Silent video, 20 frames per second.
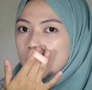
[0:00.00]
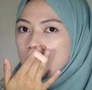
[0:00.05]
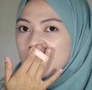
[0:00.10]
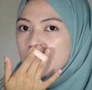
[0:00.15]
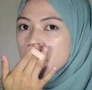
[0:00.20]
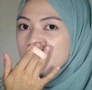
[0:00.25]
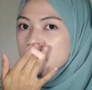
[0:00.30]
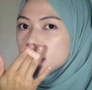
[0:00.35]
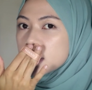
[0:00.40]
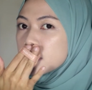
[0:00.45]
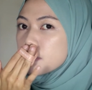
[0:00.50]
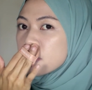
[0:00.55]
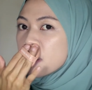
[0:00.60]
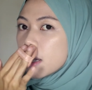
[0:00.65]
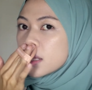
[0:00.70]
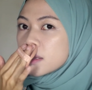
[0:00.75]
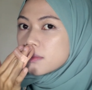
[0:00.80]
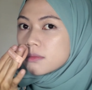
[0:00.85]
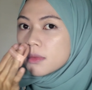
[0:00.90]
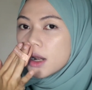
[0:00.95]
kelihatan
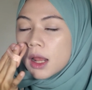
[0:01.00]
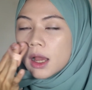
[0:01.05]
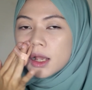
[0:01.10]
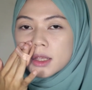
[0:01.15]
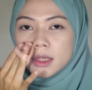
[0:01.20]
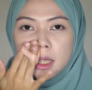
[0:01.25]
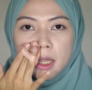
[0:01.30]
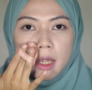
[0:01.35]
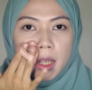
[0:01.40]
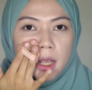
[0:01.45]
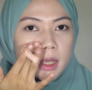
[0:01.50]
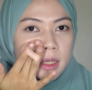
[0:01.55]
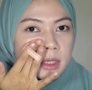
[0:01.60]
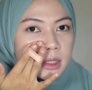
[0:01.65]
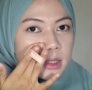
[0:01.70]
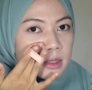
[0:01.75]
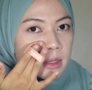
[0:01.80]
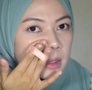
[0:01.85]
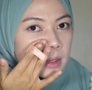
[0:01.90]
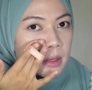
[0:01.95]
banget belangnya ya guys
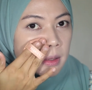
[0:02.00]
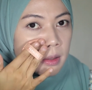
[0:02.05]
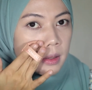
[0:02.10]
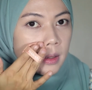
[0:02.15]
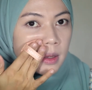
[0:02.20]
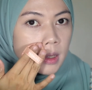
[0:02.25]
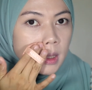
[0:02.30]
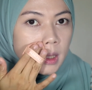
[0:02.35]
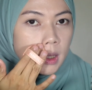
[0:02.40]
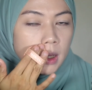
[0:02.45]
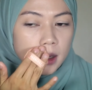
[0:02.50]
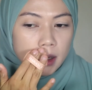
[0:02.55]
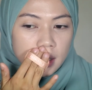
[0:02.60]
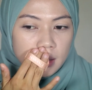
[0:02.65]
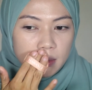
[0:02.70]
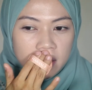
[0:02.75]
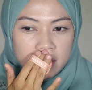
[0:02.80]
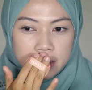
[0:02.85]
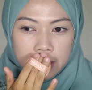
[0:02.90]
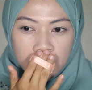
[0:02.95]

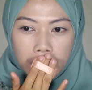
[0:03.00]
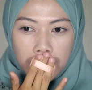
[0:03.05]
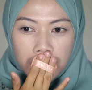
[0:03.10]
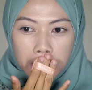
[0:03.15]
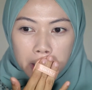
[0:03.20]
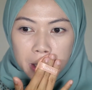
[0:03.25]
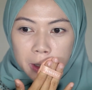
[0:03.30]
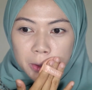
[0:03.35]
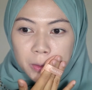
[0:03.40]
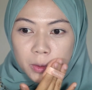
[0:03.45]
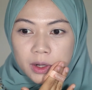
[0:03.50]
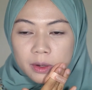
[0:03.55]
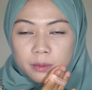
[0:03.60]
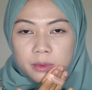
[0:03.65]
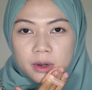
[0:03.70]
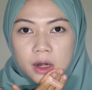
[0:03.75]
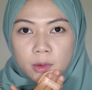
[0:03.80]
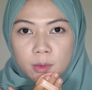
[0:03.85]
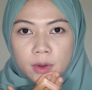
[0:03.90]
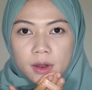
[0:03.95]
sama tangan yang udah
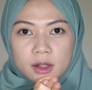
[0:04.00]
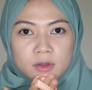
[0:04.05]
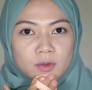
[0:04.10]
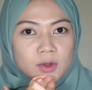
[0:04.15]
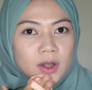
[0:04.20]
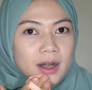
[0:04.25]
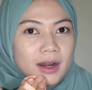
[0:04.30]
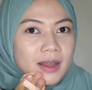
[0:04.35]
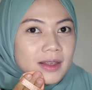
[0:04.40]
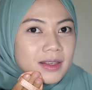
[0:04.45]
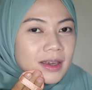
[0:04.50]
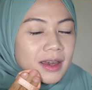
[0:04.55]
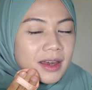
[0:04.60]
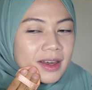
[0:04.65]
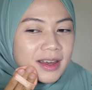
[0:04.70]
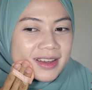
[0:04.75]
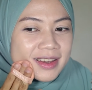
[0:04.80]
beda banget warnanya